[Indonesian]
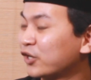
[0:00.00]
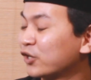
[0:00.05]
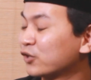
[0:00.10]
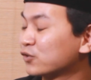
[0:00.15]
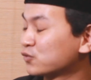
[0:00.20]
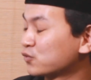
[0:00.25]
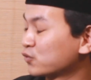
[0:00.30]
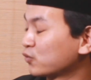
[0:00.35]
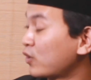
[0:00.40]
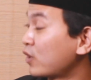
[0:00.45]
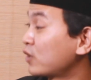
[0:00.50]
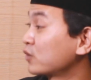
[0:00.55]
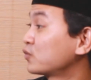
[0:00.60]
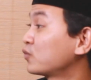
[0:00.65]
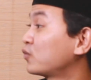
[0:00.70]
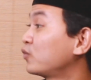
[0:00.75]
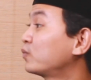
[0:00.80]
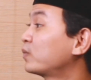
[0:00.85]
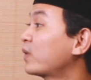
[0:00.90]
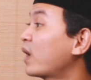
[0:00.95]
kayak suka
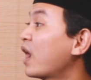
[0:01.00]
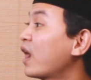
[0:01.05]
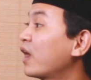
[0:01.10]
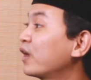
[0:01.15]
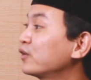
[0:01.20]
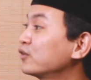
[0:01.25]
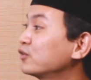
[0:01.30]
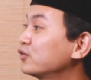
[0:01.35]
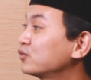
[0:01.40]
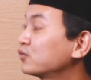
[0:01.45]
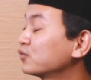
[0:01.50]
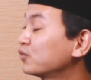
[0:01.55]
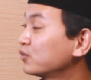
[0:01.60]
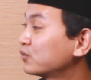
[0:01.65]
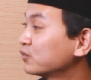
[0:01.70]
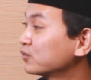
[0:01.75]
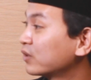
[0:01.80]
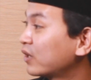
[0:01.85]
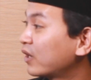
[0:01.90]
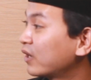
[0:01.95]
keserupaan
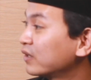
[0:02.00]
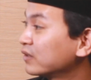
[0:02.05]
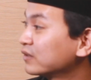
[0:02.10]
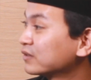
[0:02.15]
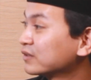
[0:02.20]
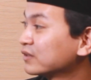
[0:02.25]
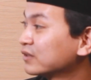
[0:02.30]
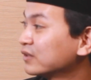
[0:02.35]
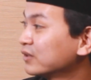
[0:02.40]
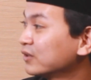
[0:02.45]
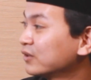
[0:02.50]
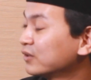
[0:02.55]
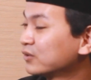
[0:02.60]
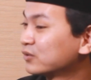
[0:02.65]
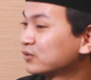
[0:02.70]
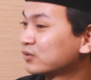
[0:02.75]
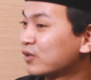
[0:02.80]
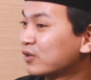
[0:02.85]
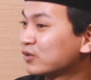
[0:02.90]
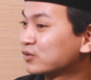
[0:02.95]
gitu-gituan. Hmm
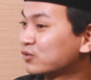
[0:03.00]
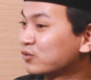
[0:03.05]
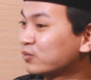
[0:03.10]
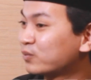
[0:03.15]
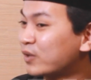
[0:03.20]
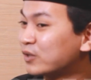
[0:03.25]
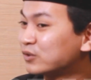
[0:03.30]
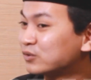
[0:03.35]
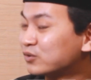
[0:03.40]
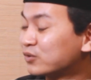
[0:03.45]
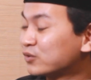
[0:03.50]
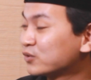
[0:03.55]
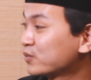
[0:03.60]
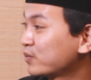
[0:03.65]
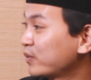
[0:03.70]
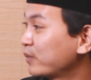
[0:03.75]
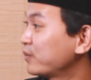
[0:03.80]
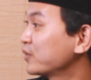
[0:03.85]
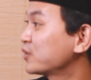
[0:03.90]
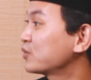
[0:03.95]
suka kesurupan terus
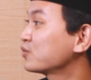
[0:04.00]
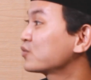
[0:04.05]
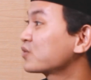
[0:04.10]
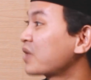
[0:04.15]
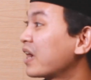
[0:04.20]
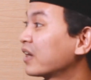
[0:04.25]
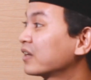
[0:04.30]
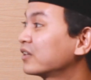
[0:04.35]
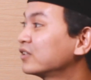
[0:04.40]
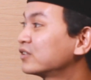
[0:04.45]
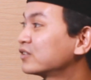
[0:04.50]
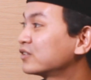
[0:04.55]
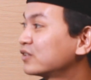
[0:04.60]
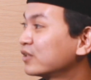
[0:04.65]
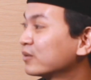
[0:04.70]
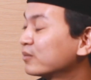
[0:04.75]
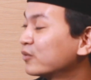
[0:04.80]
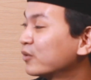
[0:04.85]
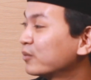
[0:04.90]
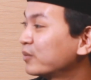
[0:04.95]
pipis tuh sakit
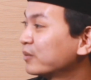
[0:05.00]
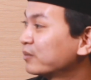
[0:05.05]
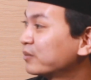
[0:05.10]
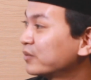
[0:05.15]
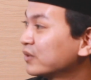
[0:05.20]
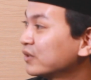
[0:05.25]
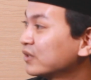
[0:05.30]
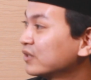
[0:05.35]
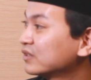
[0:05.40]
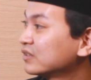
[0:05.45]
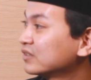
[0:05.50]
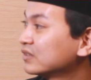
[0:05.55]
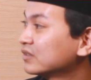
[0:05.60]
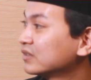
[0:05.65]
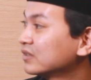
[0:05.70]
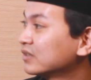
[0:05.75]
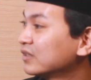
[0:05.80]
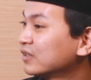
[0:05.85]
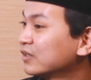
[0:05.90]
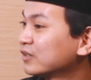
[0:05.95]
setiap mau pipis ya
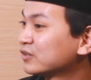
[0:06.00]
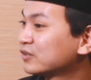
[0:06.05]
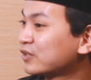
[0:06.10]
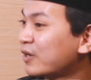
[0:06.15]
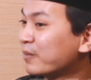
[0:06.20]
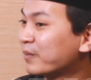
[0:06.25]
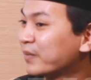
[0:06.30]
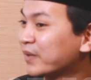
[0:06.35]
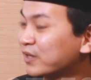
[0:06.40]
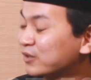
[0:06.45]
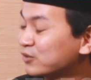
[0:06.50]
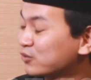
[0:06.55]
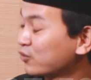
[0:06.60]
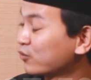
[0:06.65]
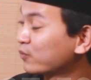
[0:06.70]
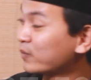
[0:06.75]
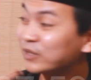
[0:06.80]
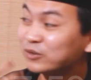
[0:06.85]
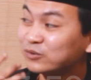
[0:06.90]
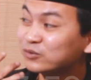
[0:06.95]
sampai
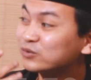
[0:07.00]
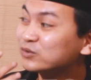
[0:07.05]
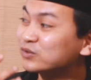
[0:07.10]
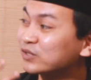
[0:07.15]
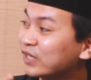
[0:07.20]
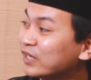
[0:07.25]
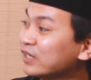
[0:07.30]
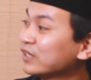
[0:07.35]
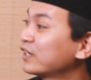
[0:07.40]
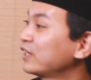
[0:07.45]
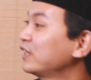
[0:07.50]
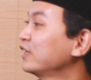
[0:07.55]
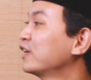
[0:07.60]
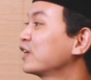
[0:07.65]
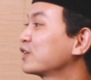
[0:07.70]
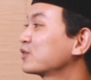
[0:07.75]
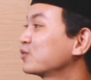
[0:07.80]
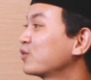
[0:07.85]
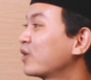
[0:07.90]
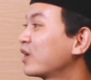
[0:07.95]
kesurupan tuh saya
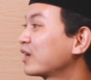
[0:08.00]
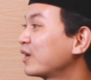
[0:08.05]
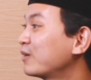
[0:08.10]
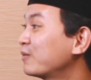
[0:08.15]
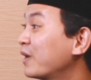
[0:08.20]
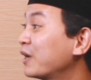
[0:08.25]
ngedenger suara